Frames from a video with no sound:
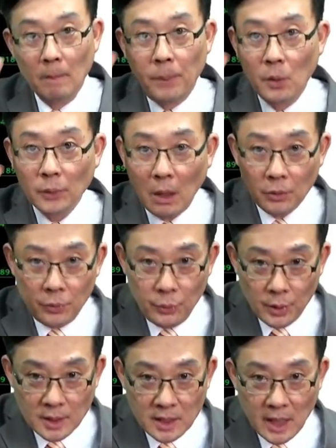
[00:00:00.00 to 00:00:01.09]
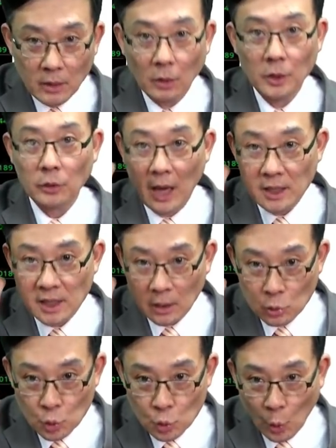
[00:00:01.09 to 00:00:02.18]
碰到月线哈，你都爱
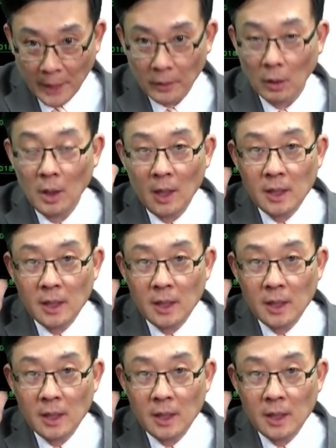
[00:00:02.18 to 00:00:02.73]
心酸哈，